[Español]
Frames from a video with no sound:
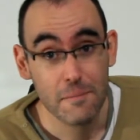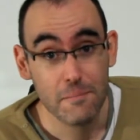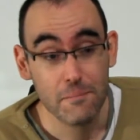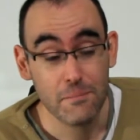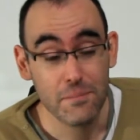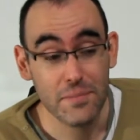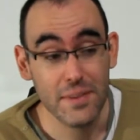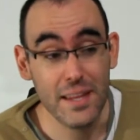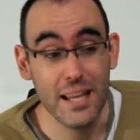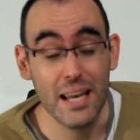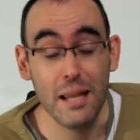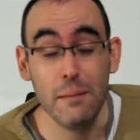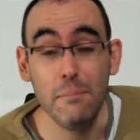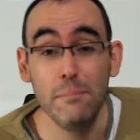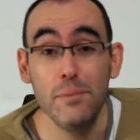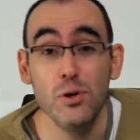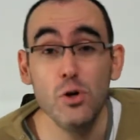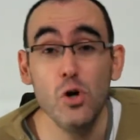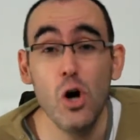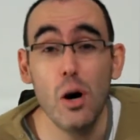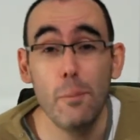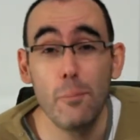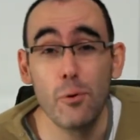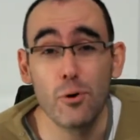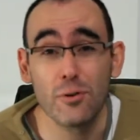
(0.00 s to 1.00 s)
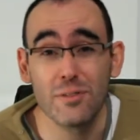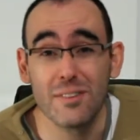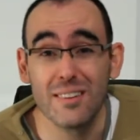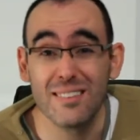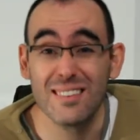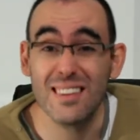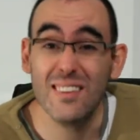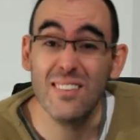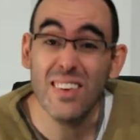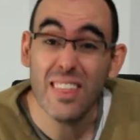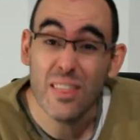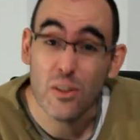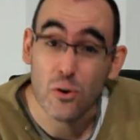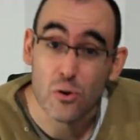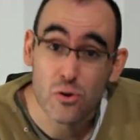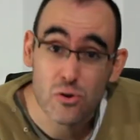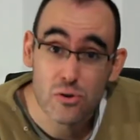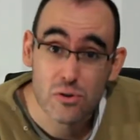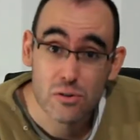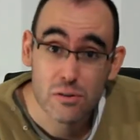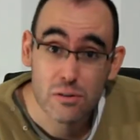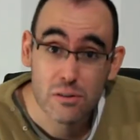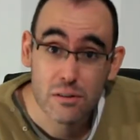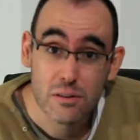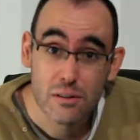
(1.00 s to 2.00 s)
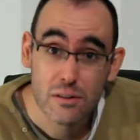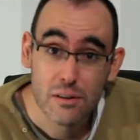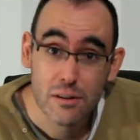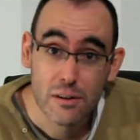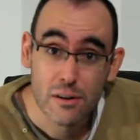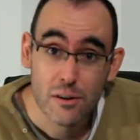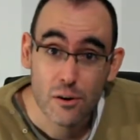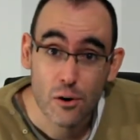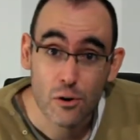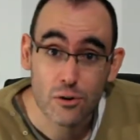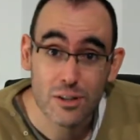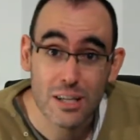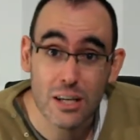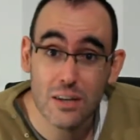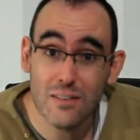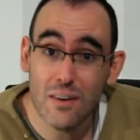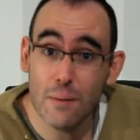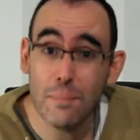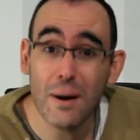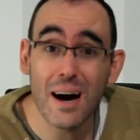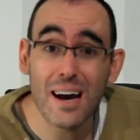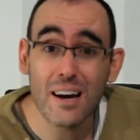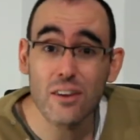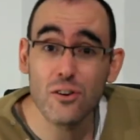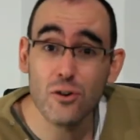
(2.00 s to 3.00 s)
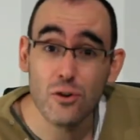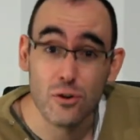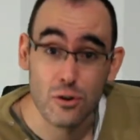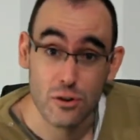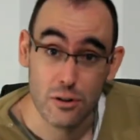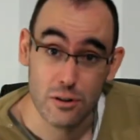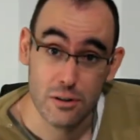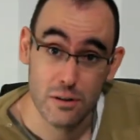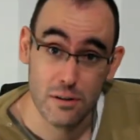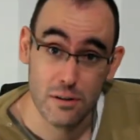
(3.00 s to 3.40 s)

del envío a aportes debidos. O sea, le iba a pagar yo.